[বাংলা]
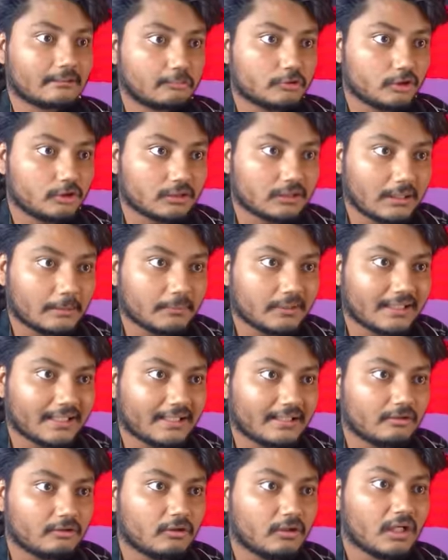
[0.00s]
ভিডিওতে আমি
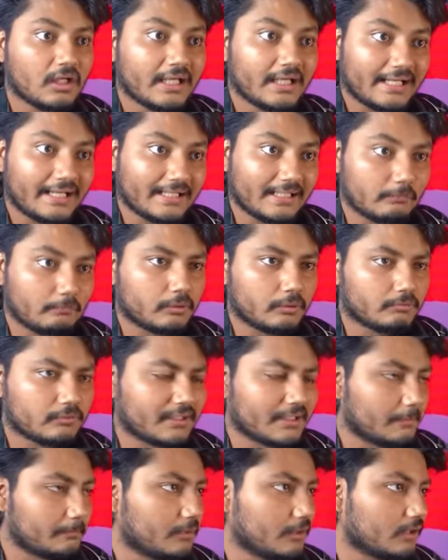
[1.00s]
কেন এডাব্লিউ
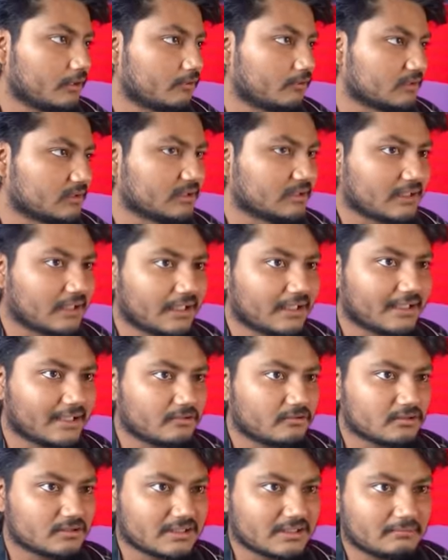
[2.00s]
নিয়ে গেম প্লে করতেছি তার
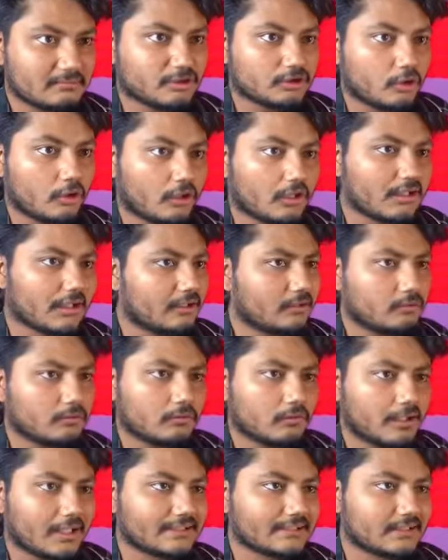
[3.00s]
কারণ হচ্ছে কি ভাই শর্ট গান
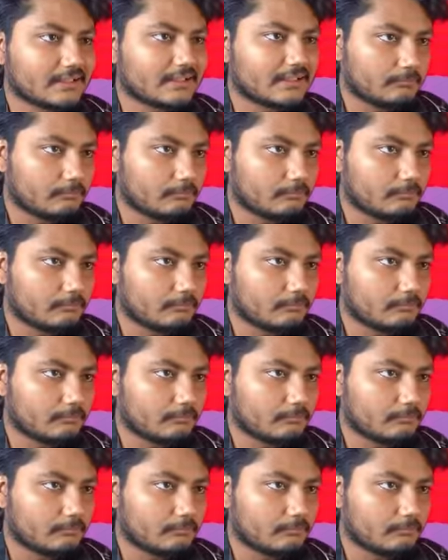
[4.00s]
কোনো কাজে কাজেরই না